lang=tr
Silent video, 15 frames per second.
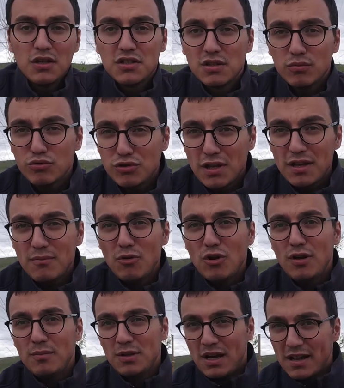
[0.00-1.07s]
İşte bu sene
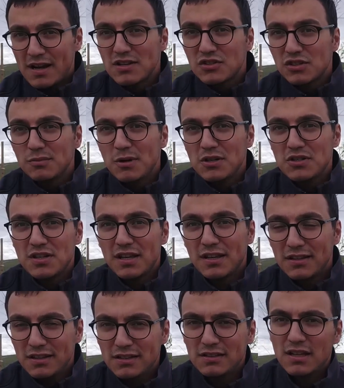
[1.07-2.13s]
böyle bir araştırma içine
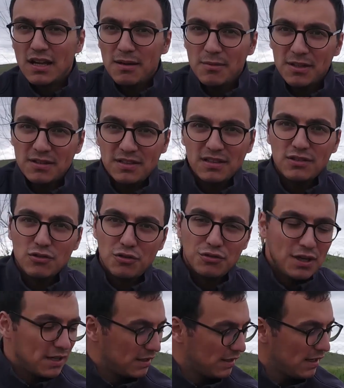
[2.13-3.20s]
girdik, talep ettik,
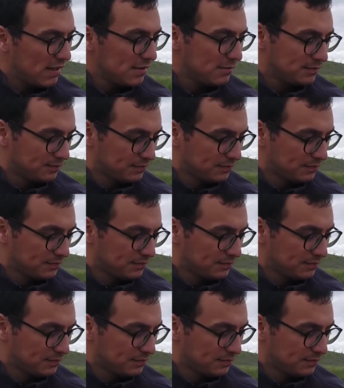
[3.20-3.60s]
gönderdiler.